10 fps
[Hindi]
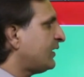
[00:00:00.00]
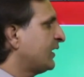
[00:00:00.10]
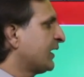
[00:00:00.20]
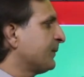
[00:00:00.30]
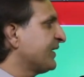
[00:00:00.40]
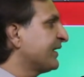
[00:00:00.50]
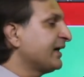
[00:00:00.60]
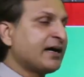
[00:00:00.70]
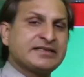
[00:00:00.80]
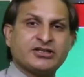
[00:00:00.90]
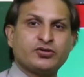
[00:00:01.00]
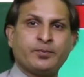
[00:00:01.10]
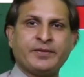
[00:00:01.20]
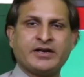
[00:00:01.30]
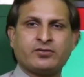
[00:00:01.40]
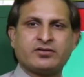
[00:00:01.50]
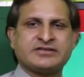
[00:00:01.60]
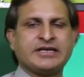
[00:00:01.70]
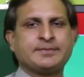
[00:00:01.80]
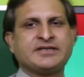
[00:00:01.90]
अब देखें आज के जो मेन
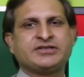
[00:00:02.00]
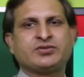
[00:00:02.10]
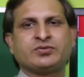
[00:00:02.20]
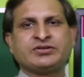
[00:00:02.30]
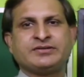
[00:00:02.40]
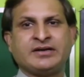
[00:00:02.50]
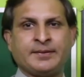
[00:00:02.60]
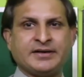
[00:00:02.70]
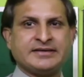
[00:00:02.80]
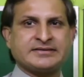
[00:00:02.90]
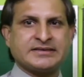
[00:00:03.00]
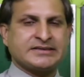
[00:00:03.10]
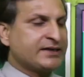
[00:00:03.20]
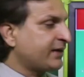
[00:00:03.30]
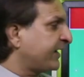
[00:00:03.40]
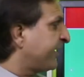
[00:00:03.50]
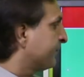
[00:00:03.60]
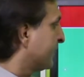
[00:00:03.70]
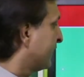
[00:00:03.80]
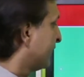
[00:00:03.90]
कॉन्सेप्ट हैं जिनको हमने डिस्कस करना है
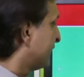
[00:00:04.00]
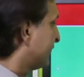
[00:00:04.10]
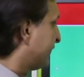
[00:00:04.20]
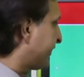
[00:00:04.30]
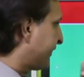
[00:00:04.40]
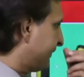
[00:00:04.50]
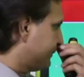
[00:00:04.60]
देखिए